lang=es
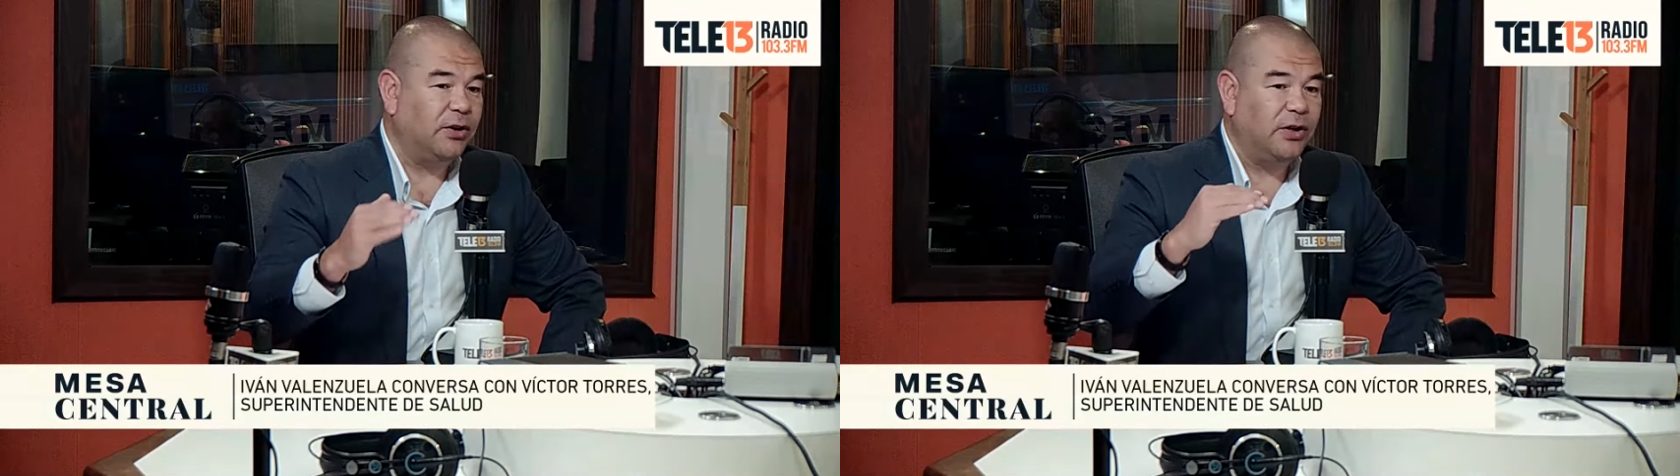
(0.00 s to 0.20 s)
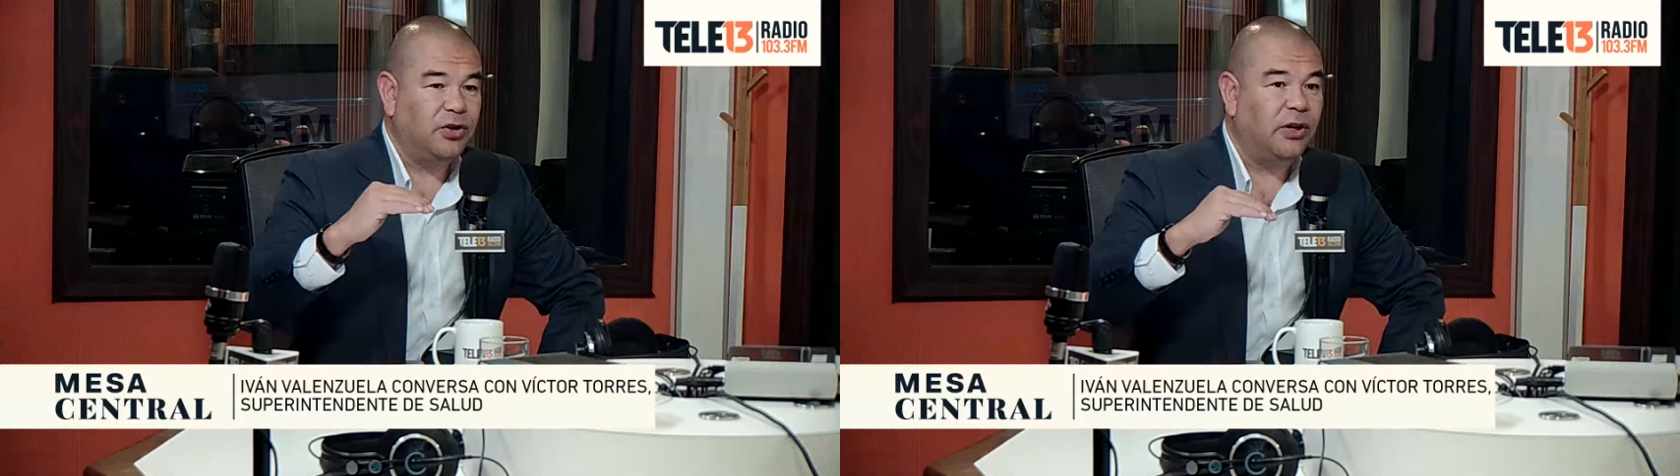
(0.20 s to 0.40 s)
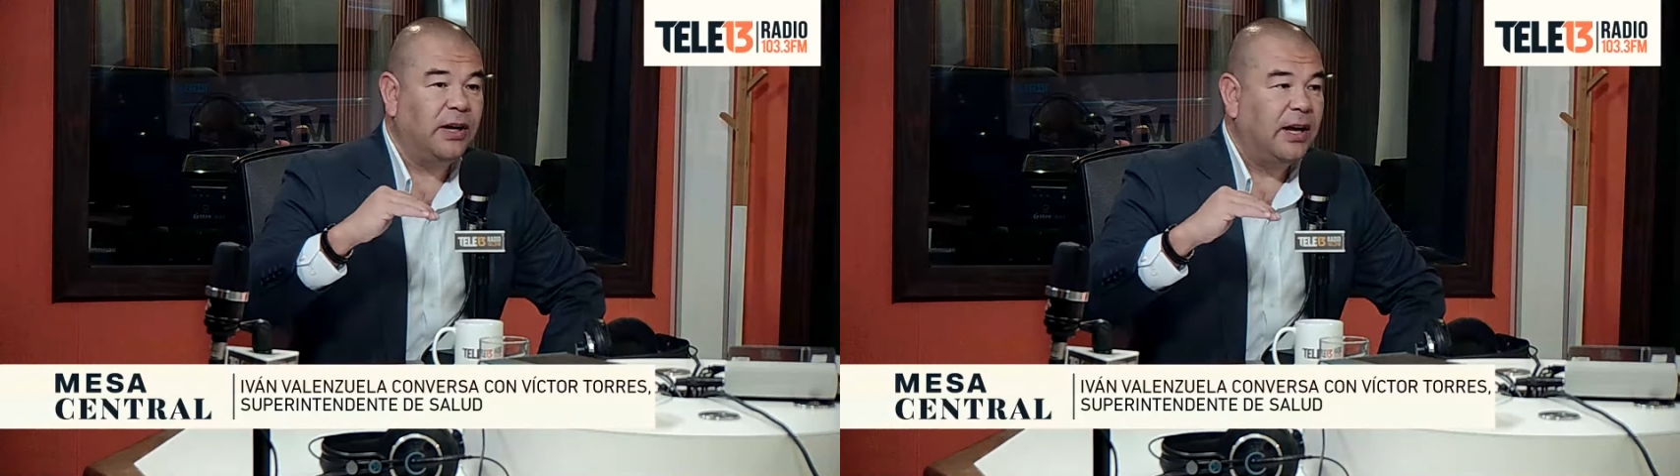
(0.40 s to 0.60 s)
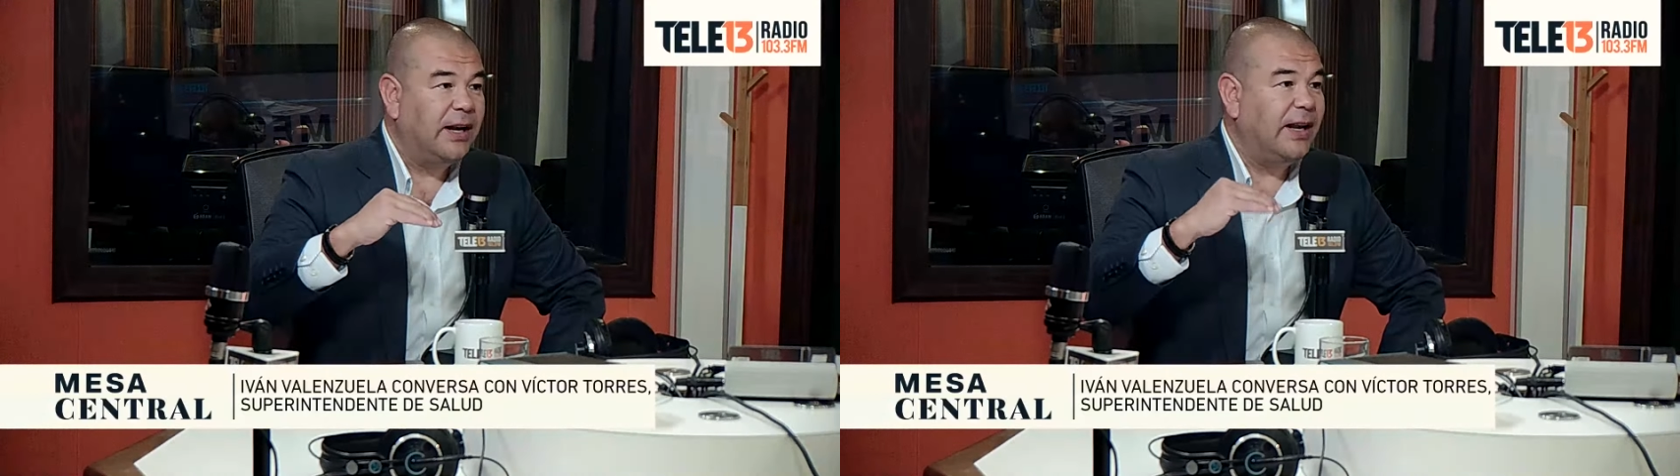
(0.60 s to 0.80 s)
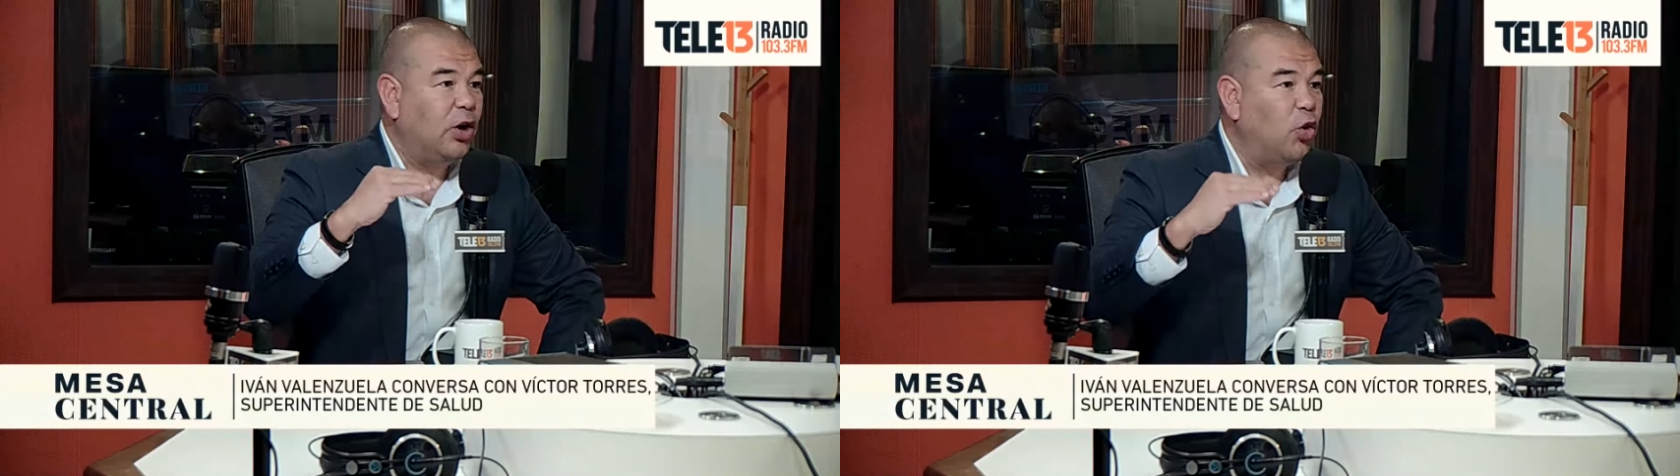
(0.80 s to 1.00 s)
De hecho,
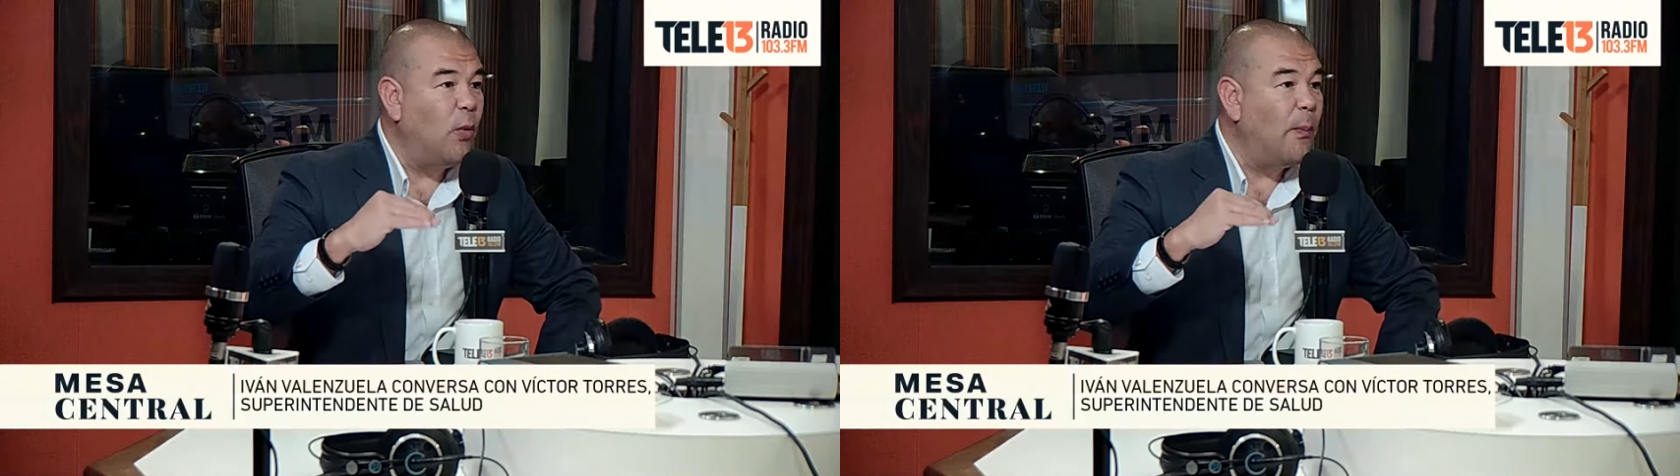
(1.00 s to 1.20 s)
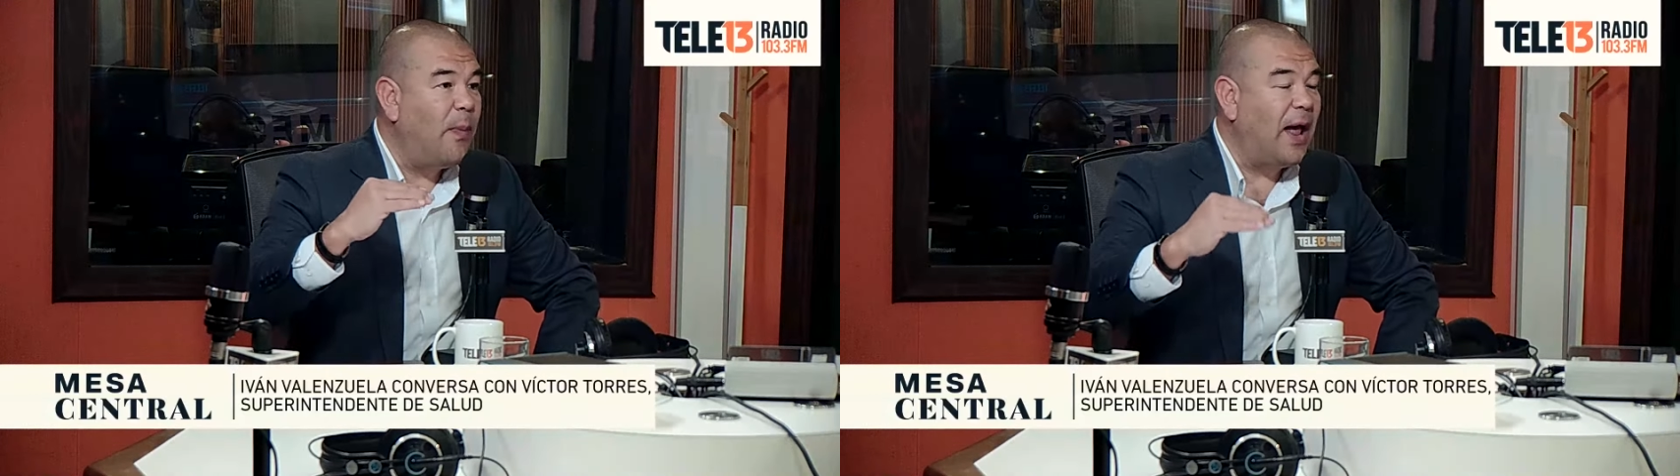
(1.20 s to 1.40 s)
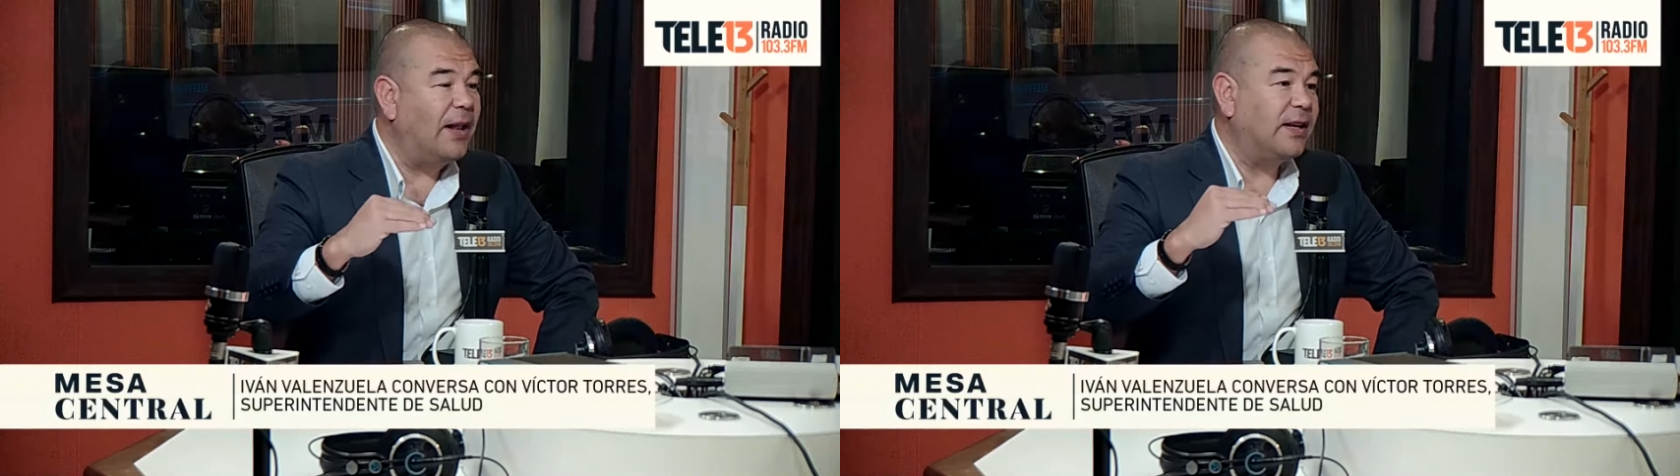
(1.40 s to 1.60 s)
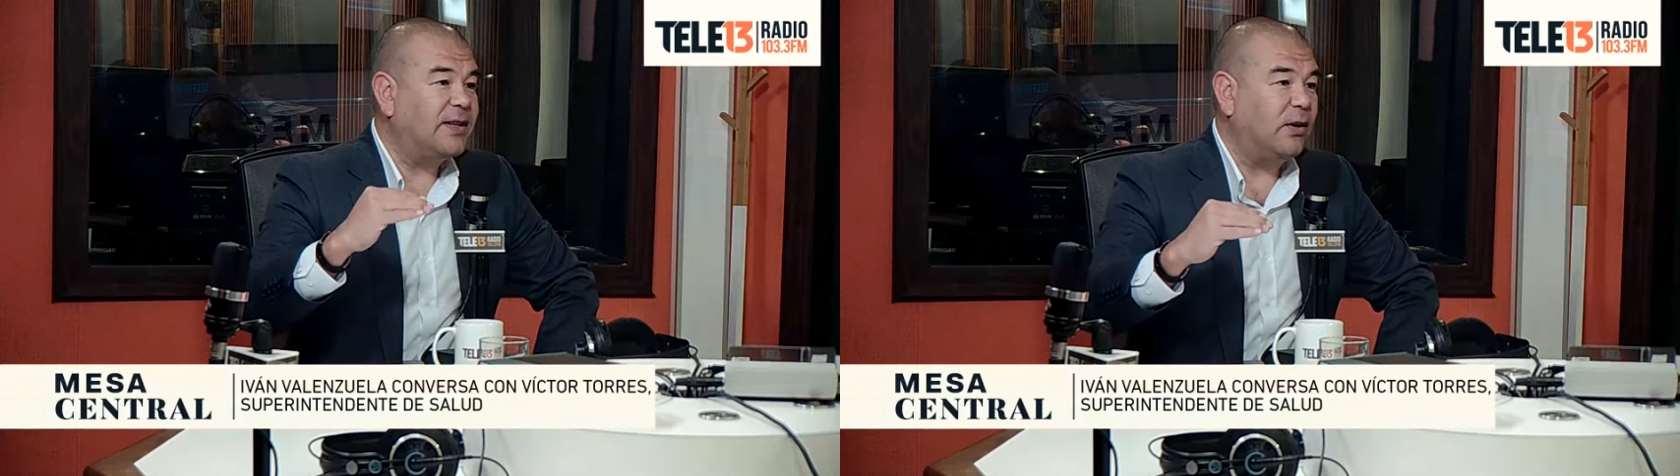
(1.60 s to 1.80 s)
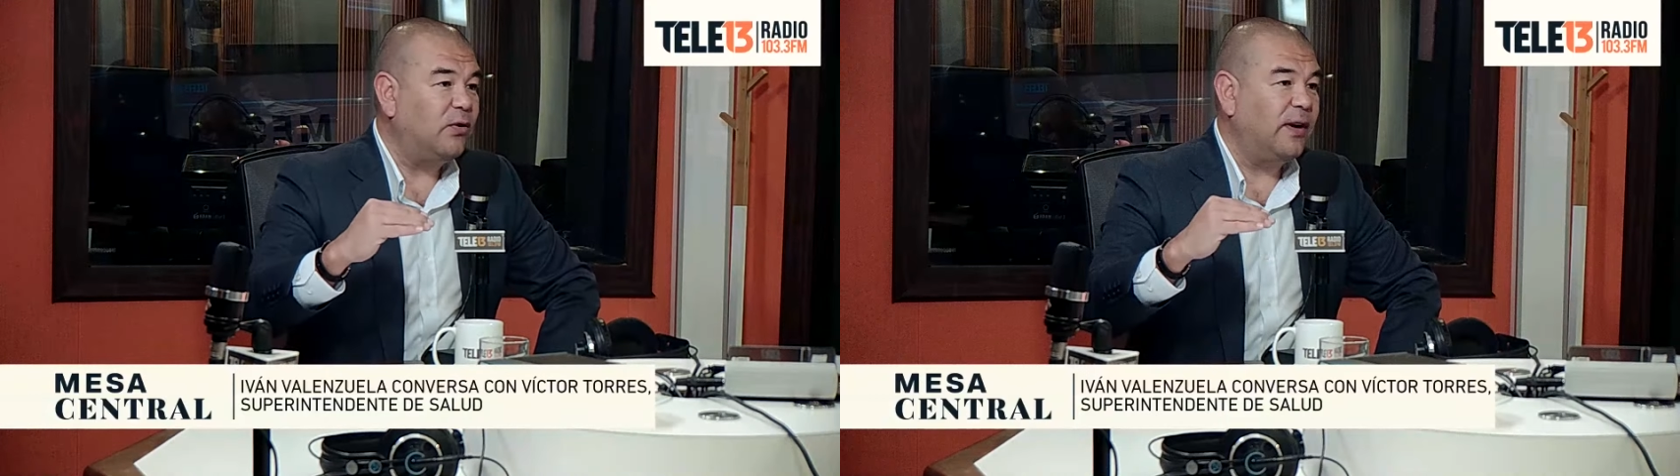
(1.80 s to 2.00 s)
ningún plan de
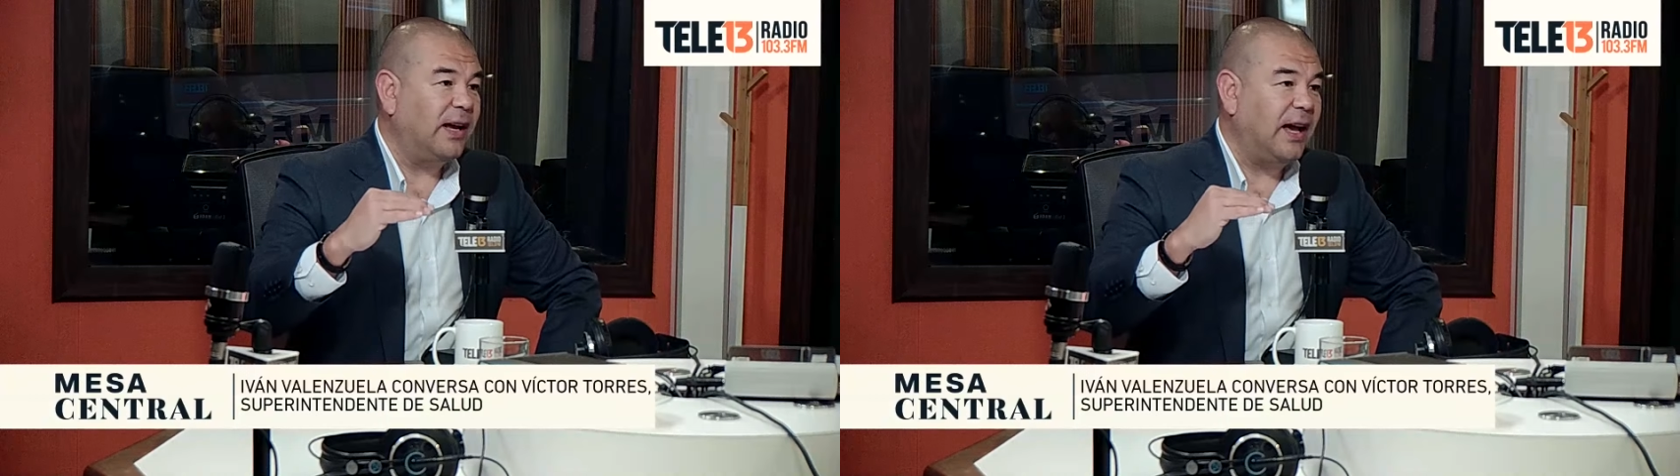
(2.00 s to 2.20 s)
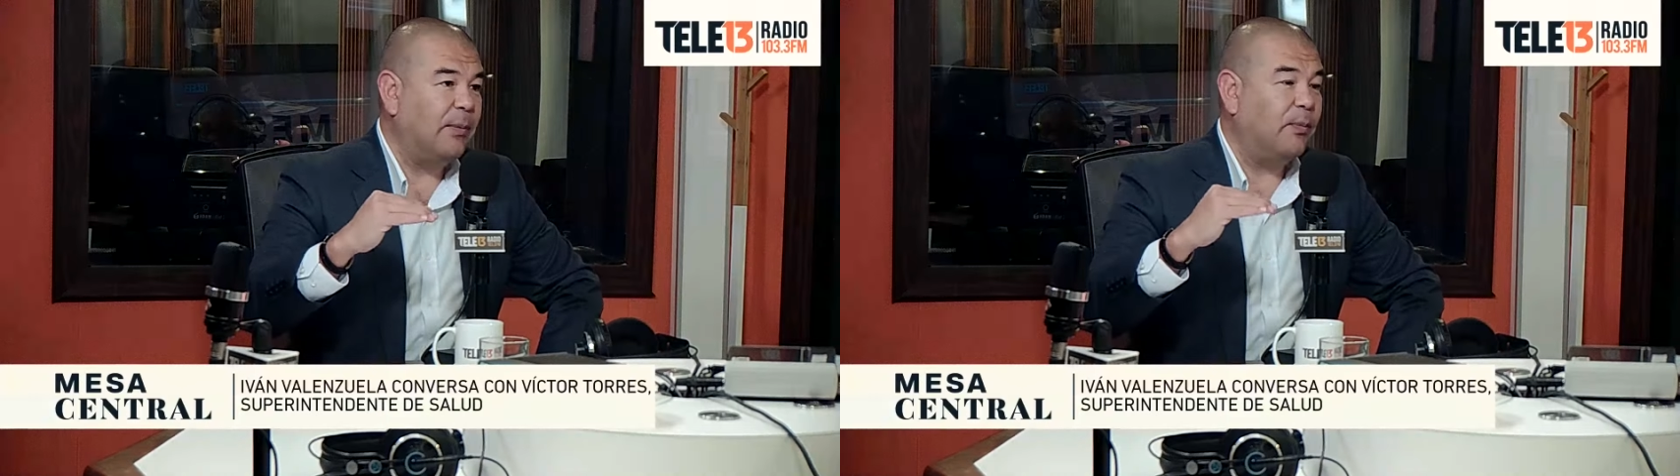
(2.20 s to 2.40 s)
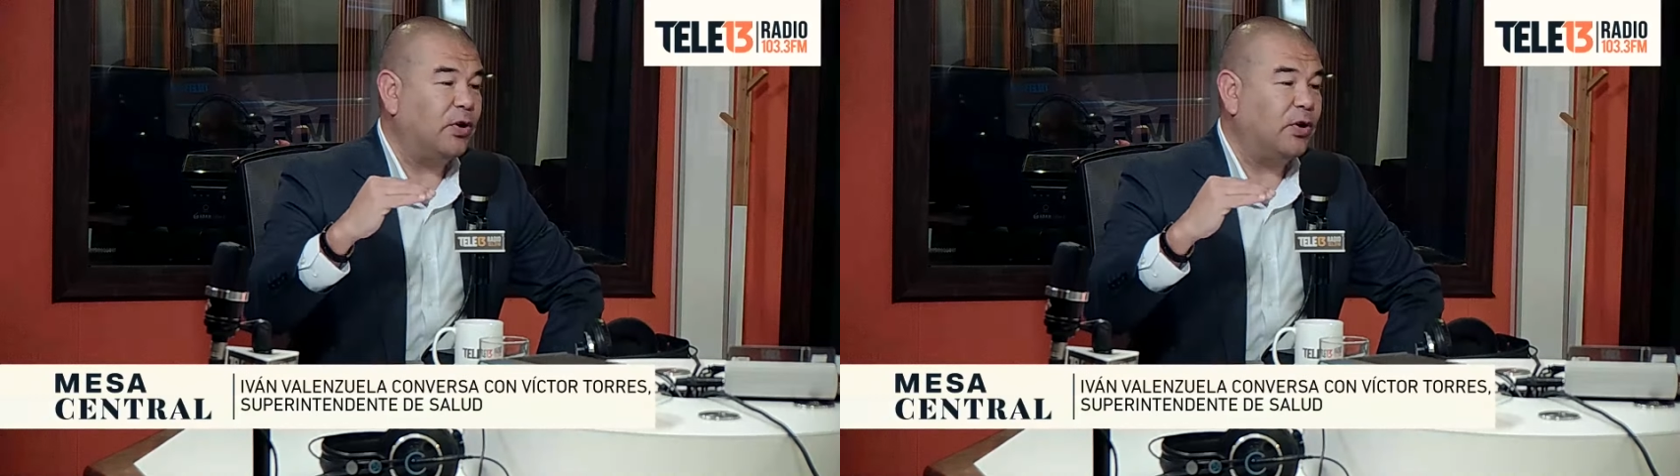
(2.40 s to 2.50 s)
salud va a quedar